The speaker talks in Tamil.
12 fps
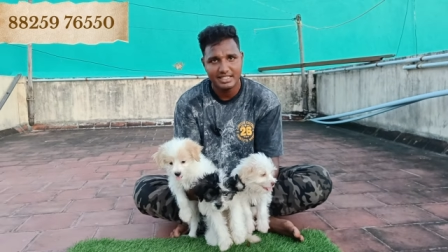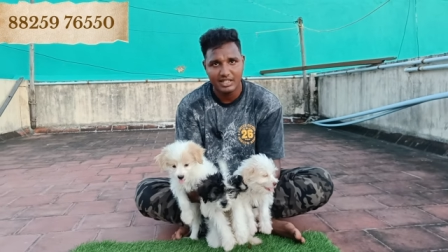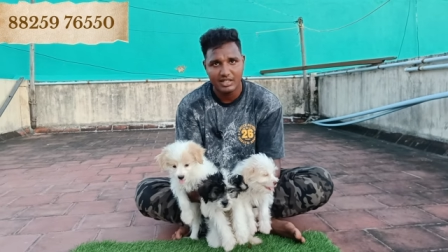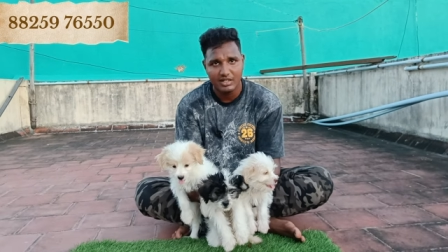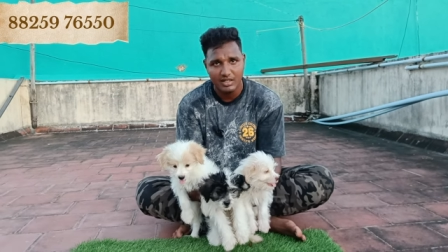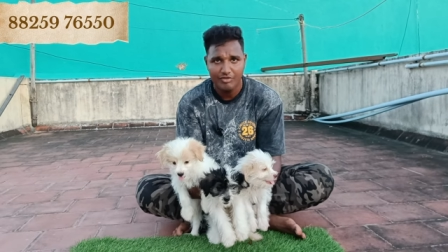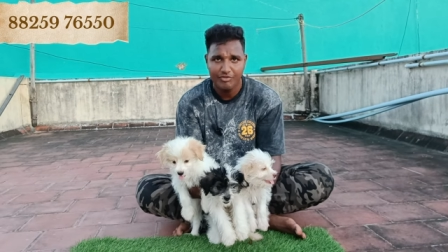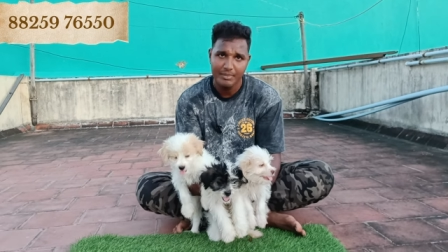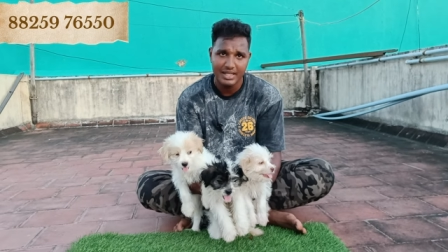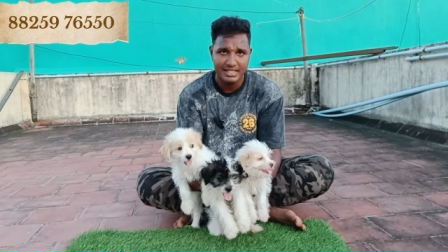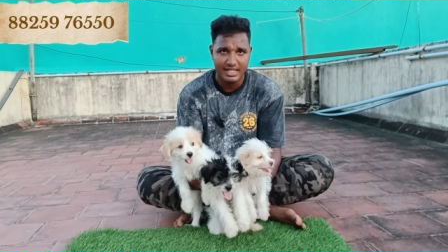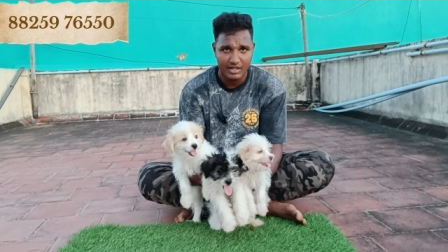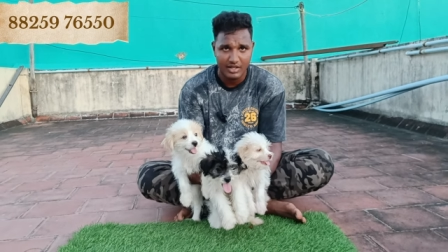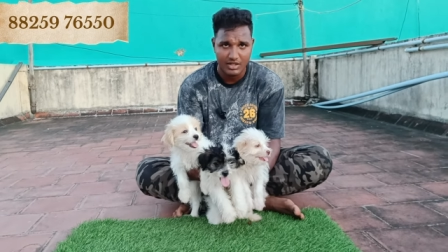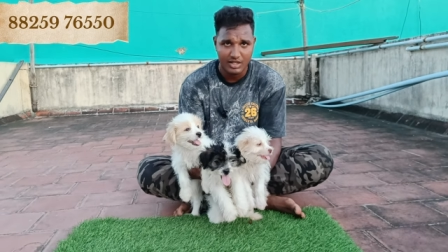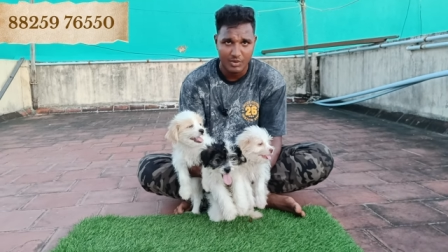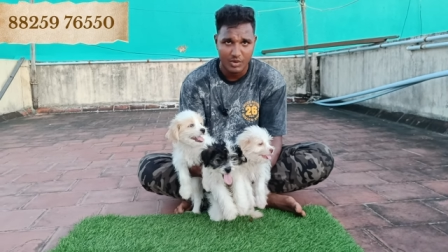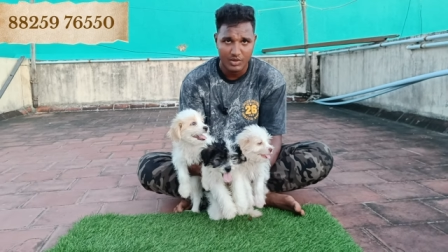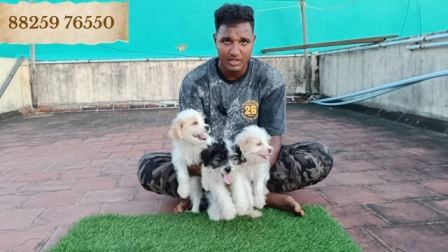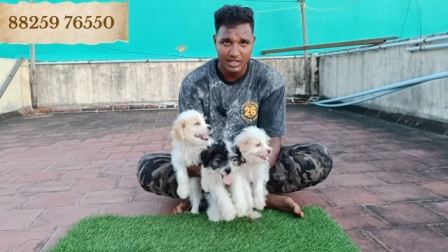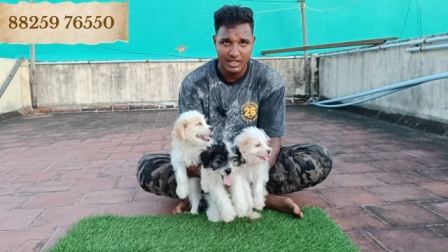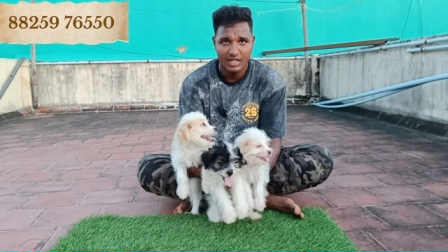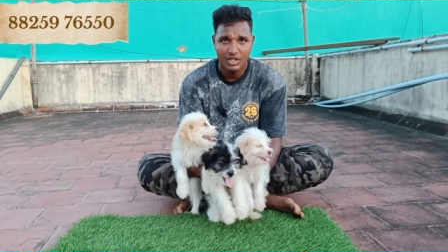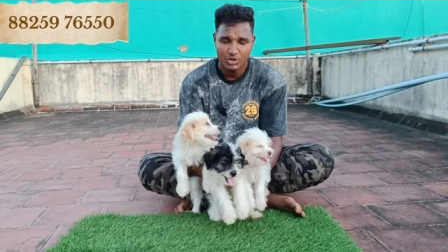மேல் ஜெண்டர் இருக்குது ஃபீமேல் ஜெண்டர் இருக்குது ப்ரோ
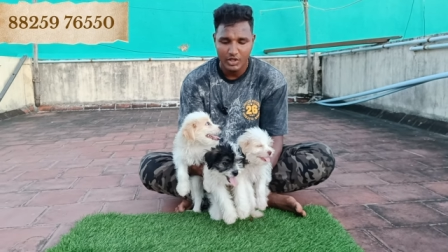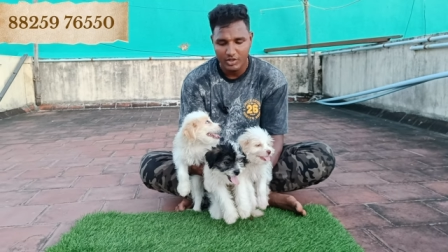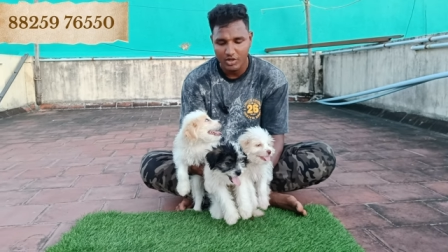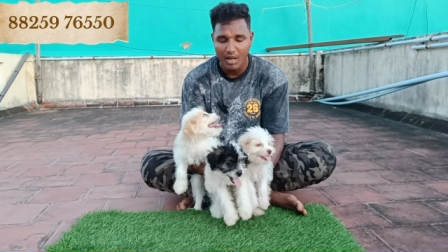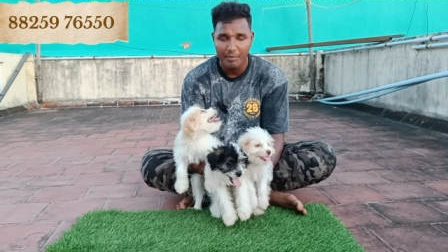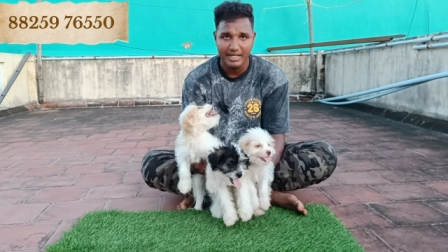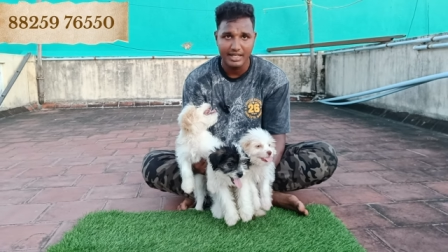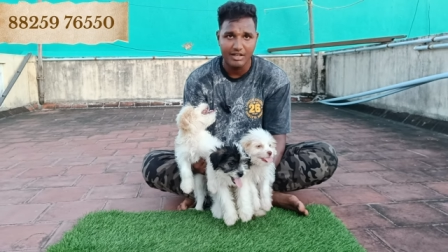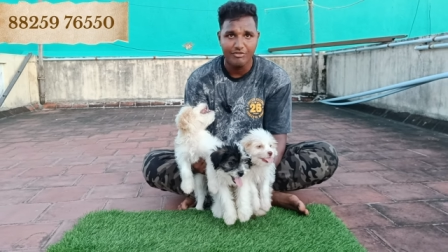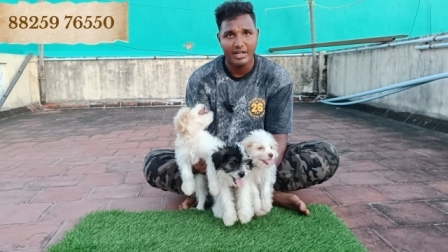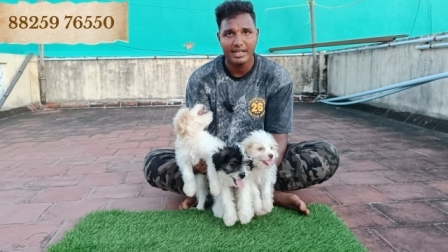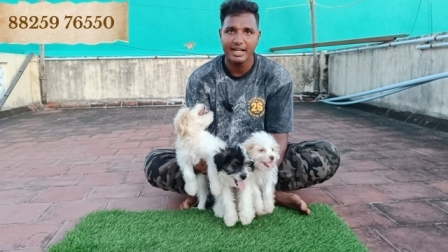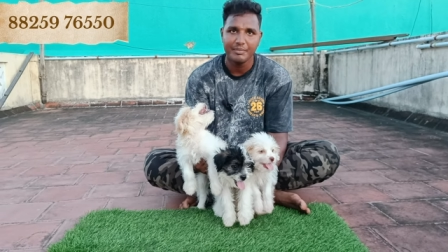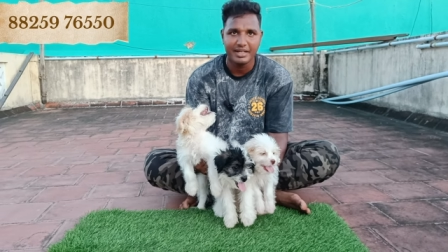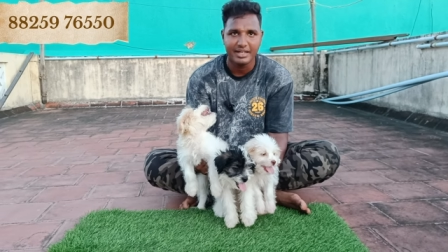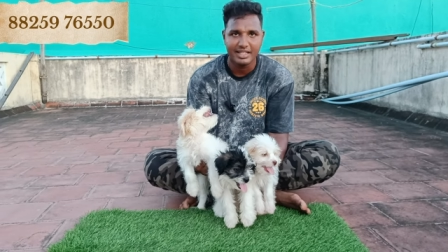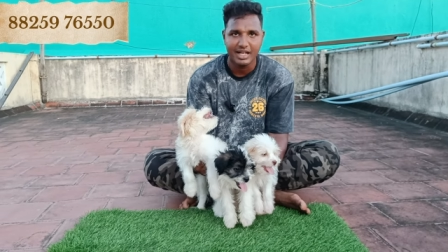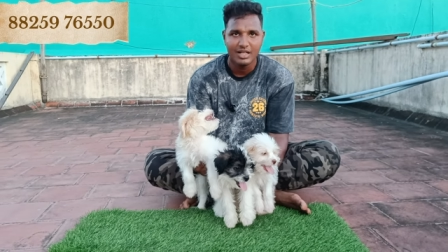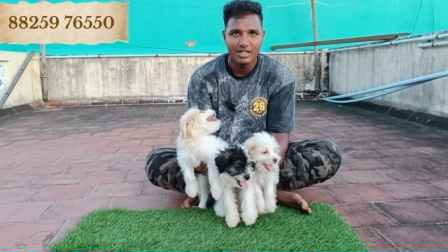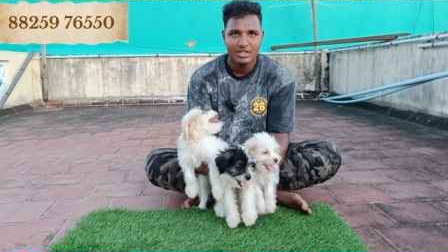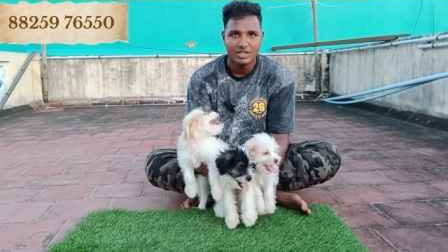இது ஸோ இது காம்பாக்டான ஃபரியான பிரீட் தான்